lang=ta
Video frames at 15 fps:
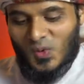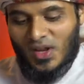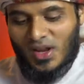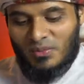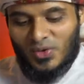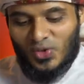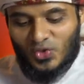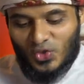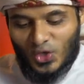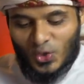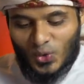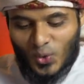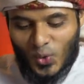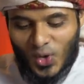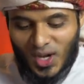ஒலம்
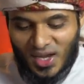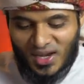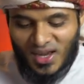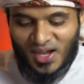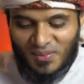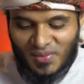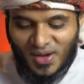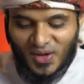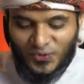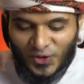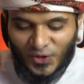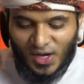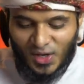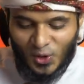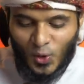யுசிர்ரு அலாமா
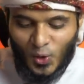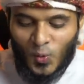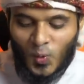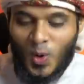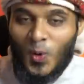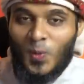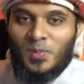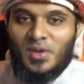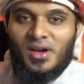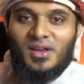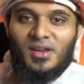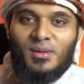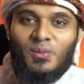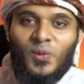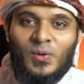ஃபஅலு ஓஹும்
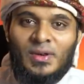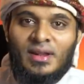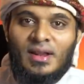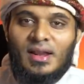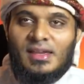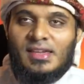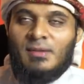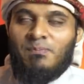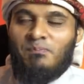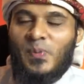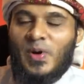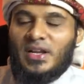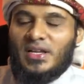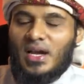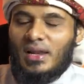யஅலமூன்
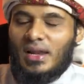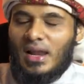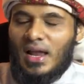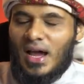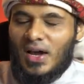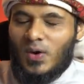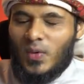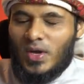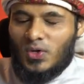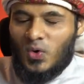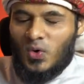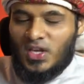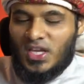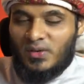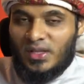இப்படி அல்லாஹுவை
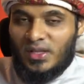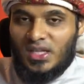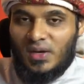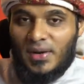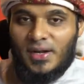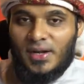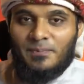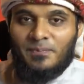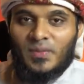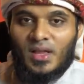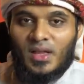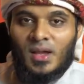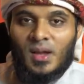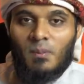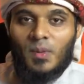நோக்கி வந்தவன்
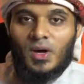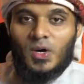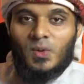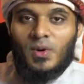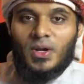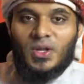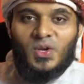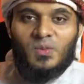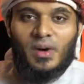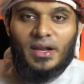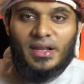மறுபடியும்